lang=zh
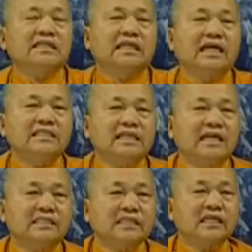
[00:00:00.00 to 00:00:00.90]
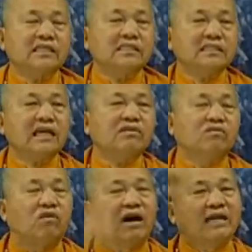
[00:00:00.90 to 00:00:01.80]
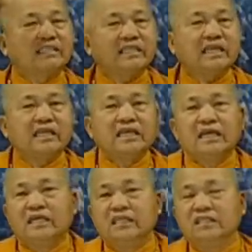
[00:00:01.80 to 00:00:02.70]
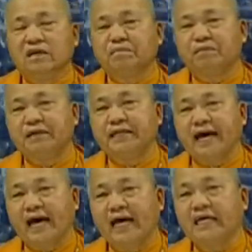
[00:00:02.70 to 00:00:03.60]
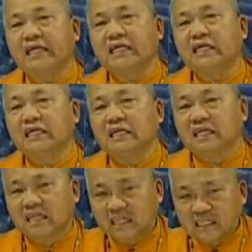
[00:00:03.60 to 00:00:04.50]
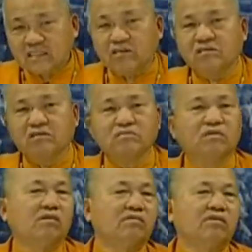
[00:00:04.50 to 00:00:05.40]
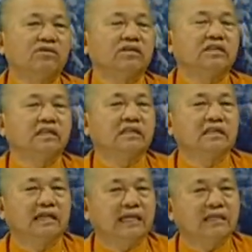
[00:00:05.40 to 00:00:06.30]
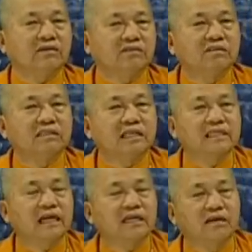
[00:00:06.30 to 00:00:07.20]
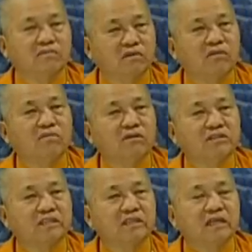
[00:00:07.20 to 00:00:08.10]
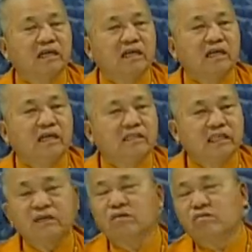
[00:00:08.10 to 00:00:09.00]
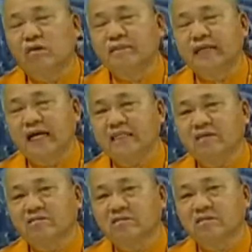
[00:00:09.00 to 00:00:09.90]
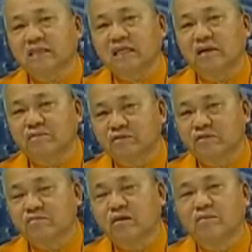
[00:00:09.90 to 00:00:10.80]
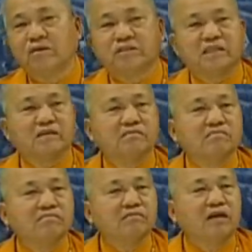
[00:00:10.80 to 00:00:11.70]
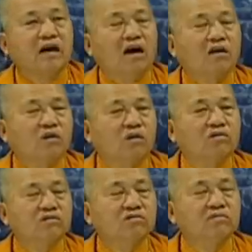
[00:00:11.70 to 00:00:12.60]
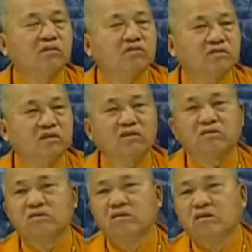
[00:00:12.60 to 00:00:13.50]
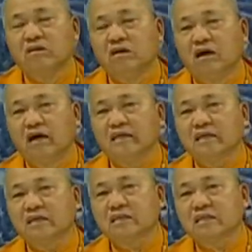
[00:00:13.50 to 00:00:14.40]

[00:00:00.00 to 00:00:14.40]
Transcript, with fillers: 在天上界、在法界。你的本来就是默默的行，来到世间上要默默行，结果我们来到世间的不是默默行，啊，空思猛想，啊，